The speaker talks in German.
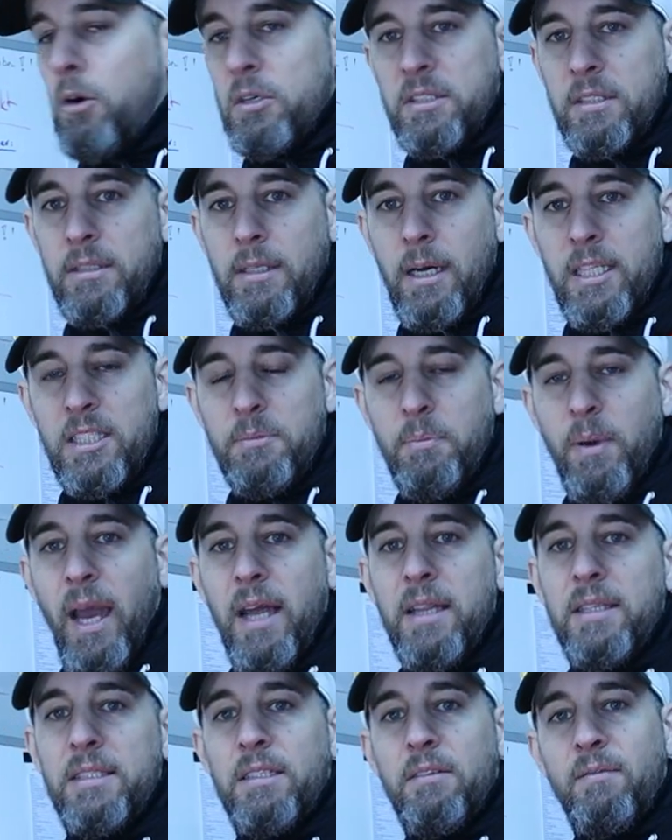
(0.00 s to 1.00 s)

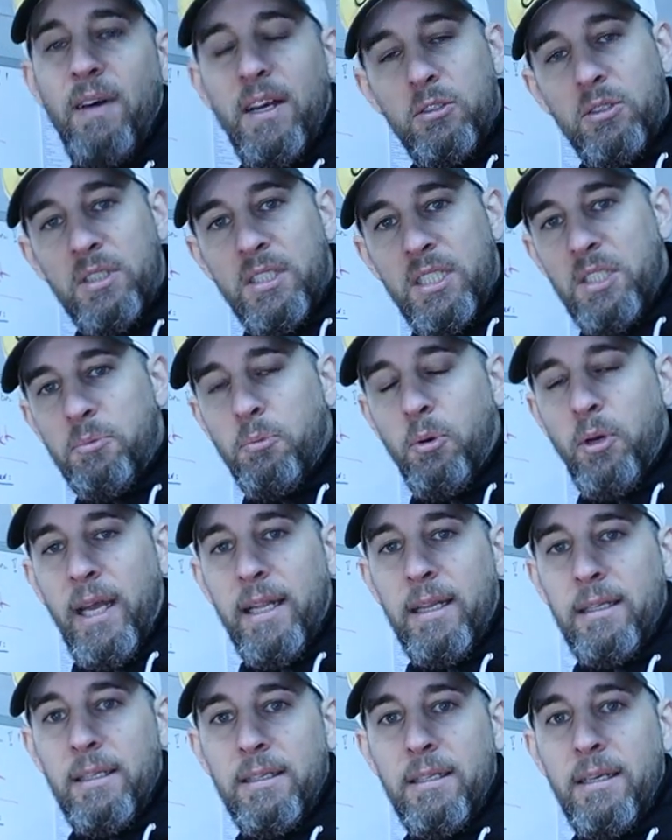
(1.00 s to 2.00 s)
Kostentransparenz, was uns das
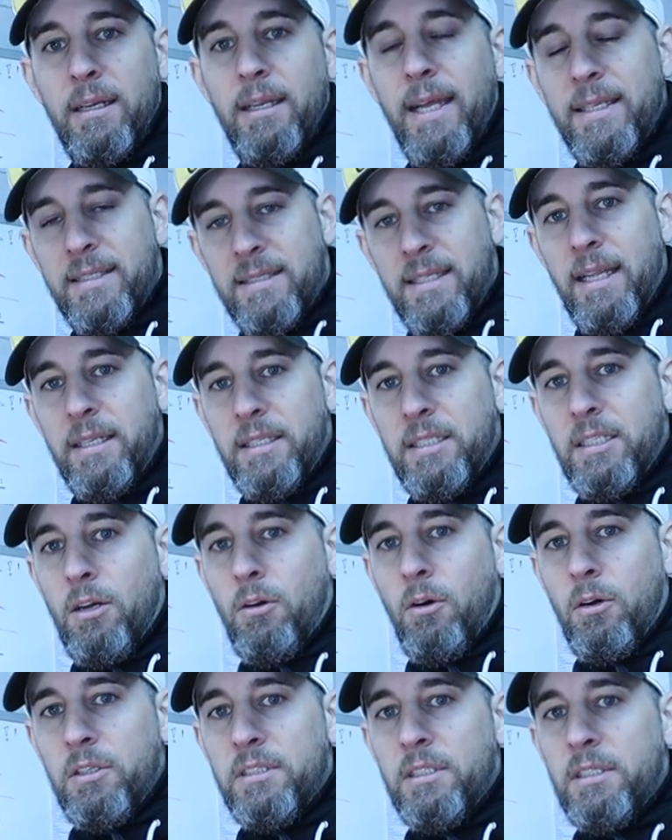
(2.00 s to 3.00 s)
Projekt letztendlich
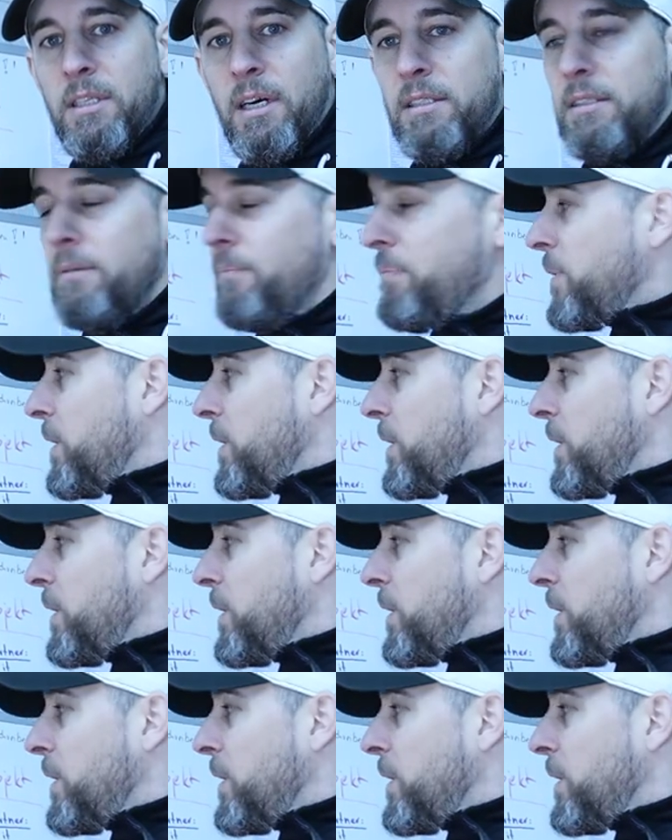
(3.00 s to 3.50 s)
gekostet hat.